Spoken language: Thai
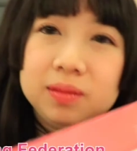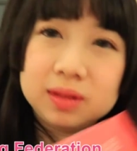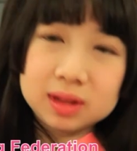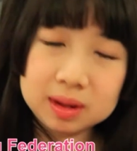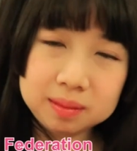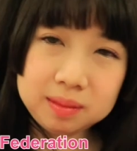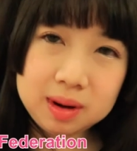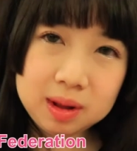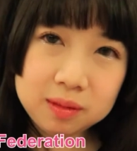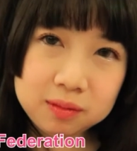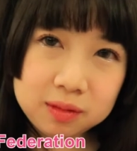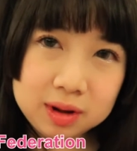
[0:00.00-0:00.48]

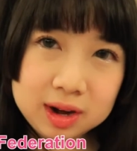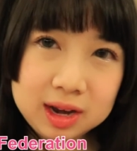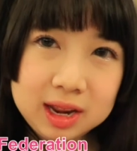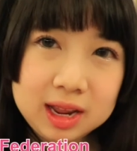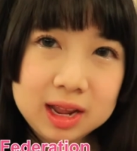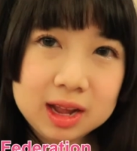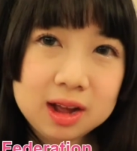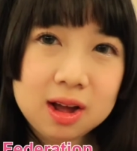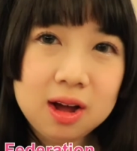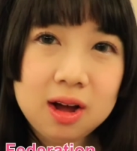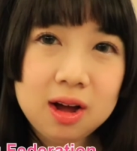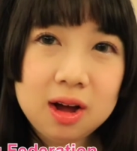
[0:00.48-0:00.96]
สำหรับวัน
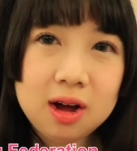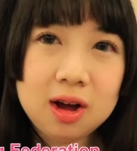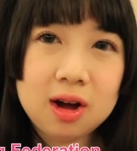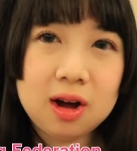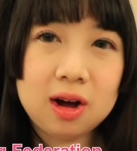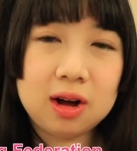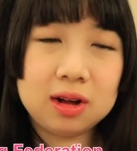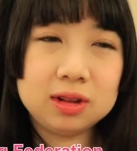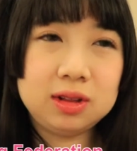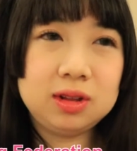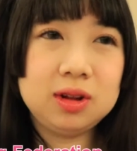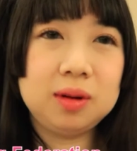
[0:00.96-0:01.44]
นี้ก็ข
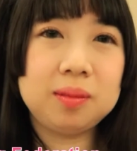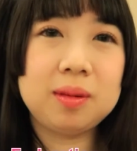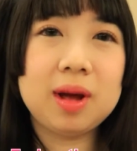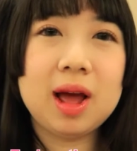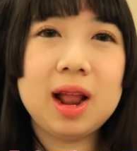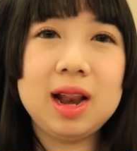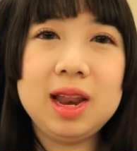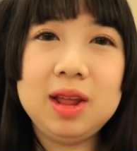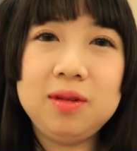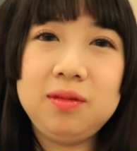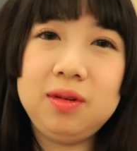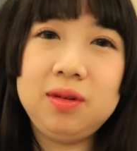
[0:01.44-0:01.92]
อจบกา
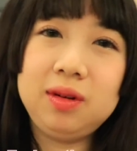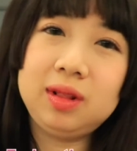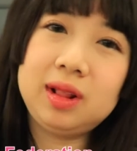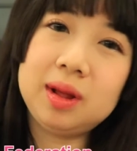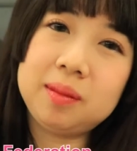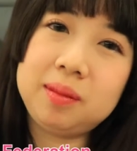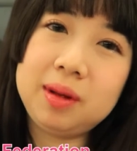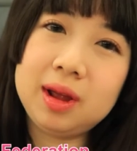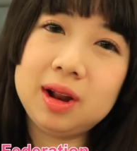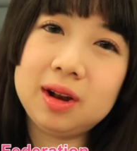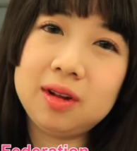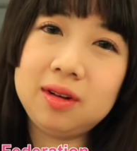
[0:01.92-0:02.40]
รรีวิวแต่
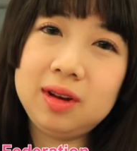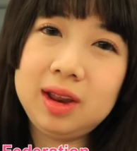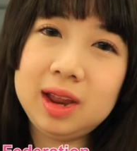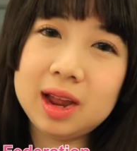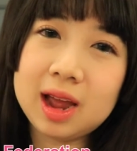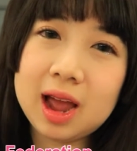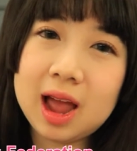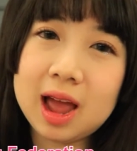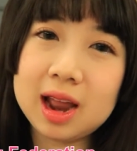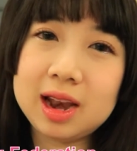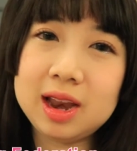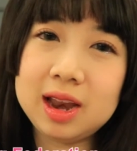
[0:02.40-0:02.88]
เพียงเท่านี้
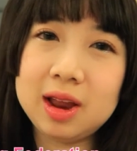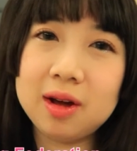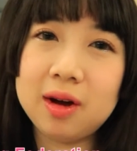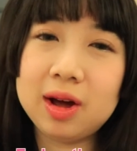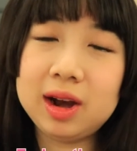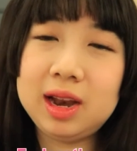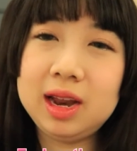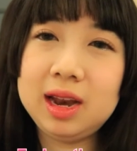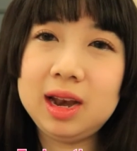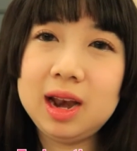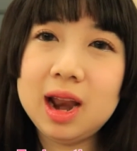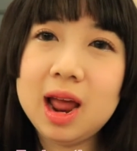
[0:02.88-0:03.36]
ค่ะ เดี๋ยว
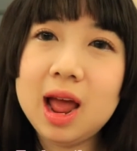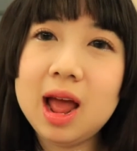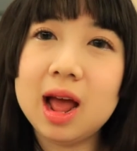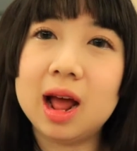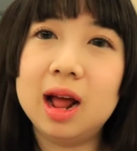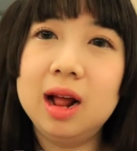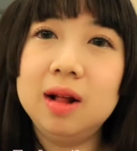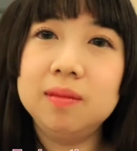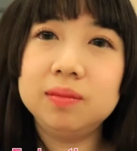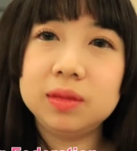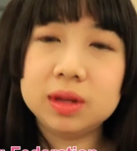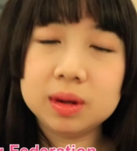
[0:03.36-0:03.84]
อาทิตย์หน้า
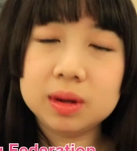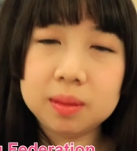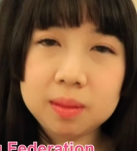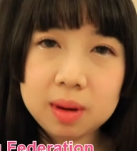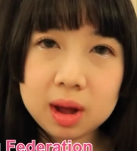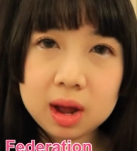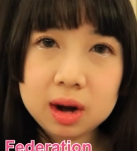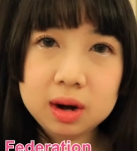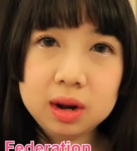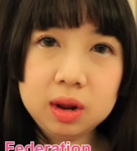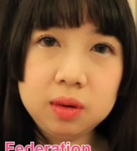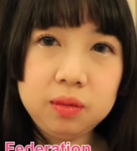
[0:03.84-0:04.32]
จะมา
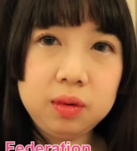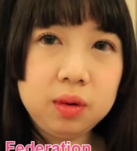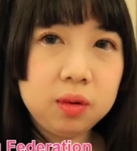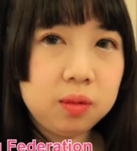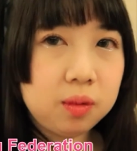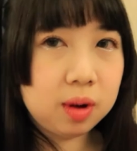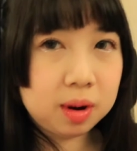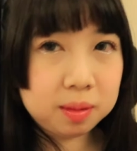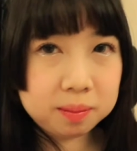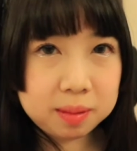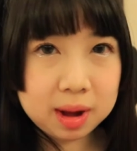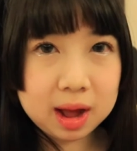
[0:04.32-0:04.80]
รีวิว
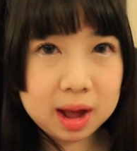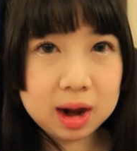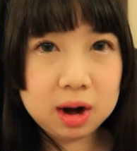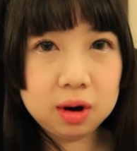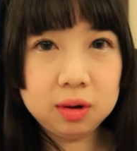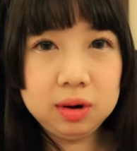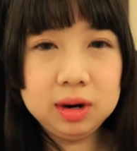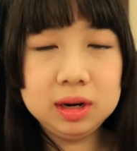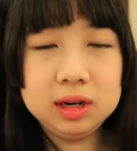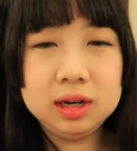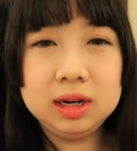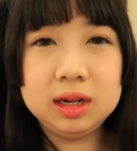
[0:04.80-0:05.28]
วันบาร์ร
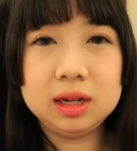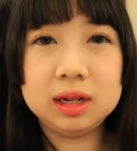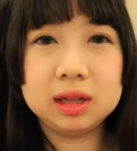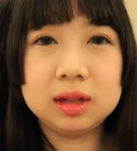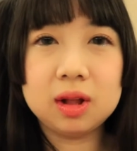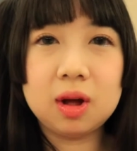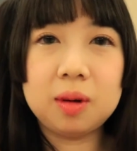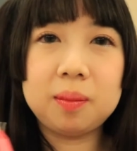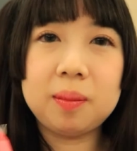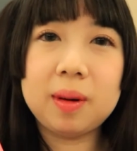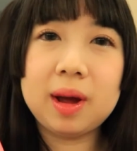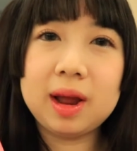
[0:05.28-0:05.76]
ถอื่
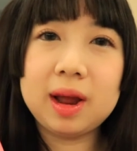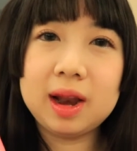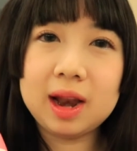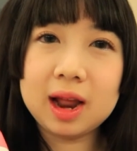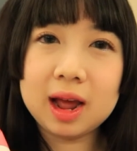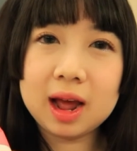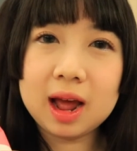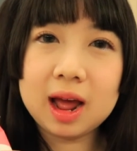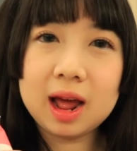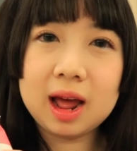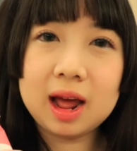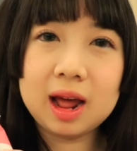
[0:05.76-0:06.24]
นๆต่อไป
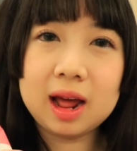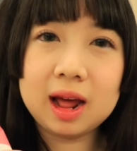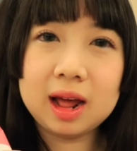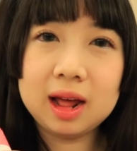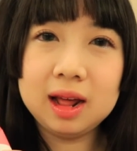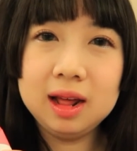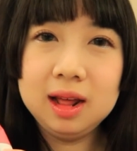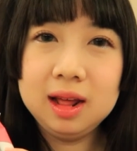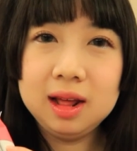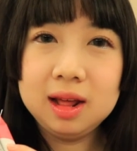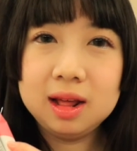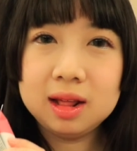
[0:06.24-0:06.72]
นะคะ
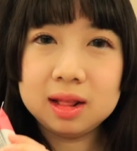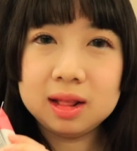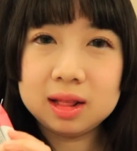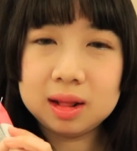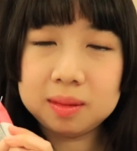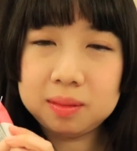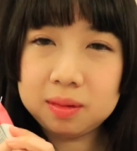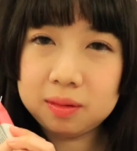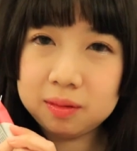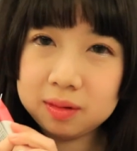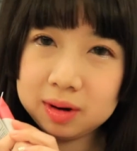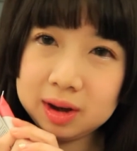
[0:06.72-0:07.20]

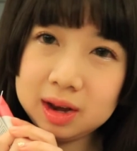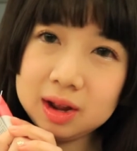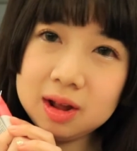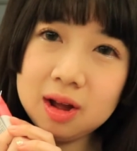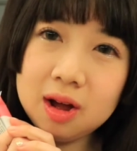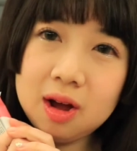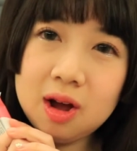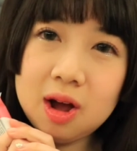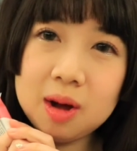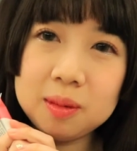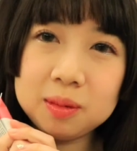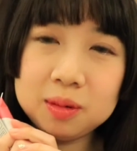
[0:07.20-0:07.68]
สำหรับวันนี้
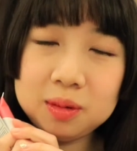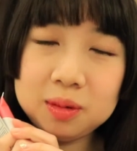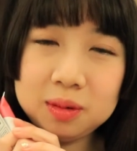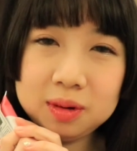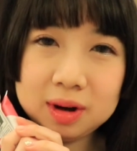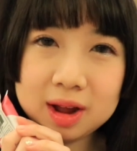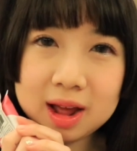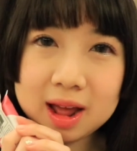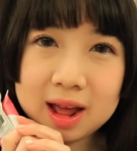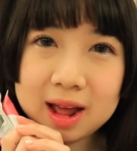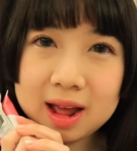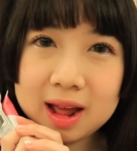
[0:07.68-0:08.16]
ก็ขอบคุณ
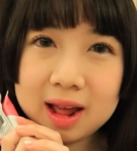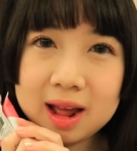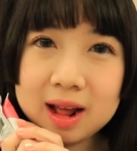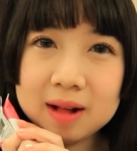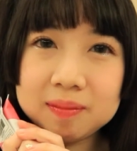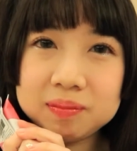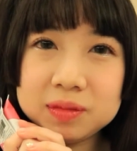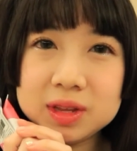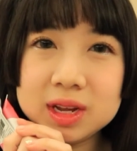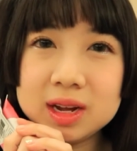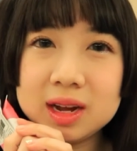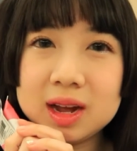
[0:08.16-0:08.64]
ค่ะ
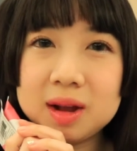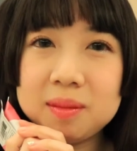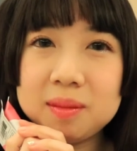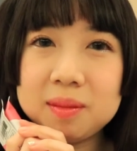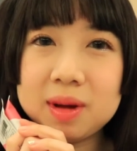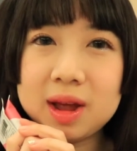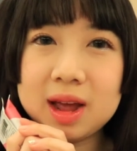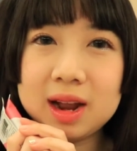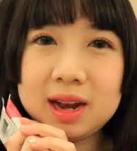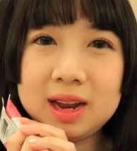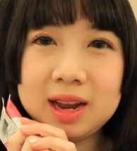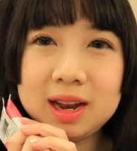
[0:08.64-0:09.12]
เจอกันให
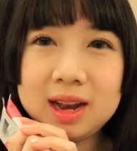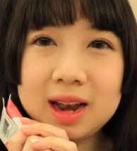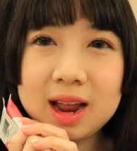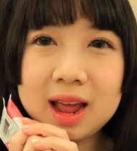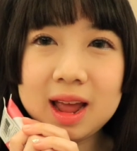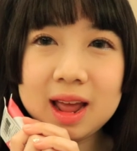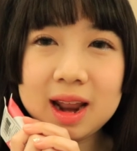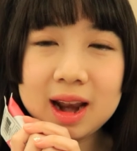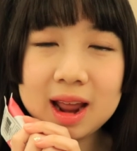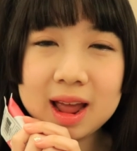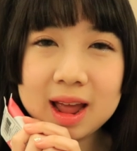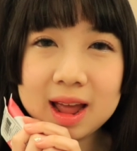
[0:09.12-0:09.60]
ม่อาทิตย์ห
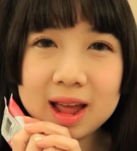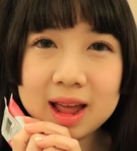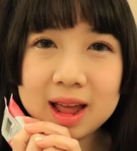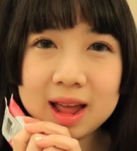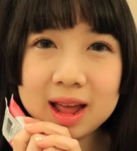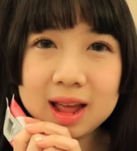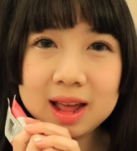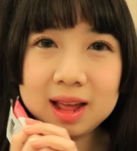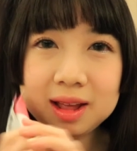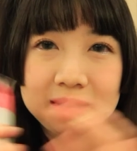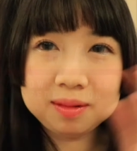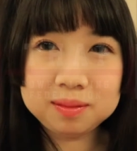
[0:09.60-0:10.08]
น้านะ
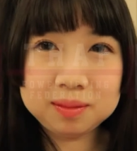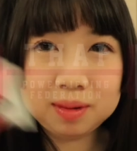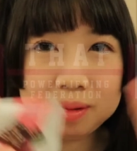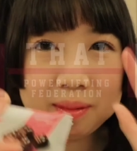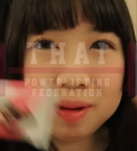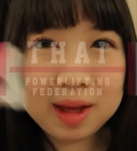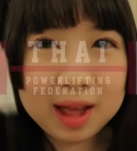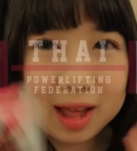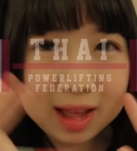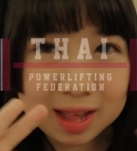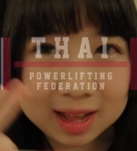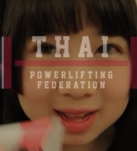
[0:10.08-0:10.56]
บ๊าย
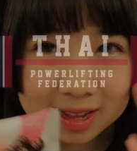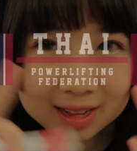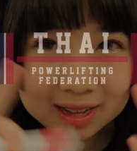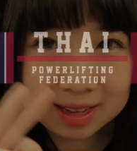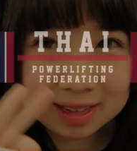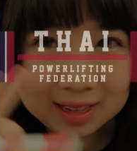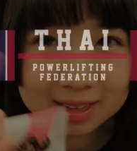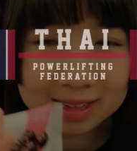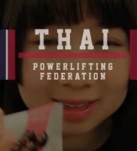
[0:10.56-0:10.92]
บาย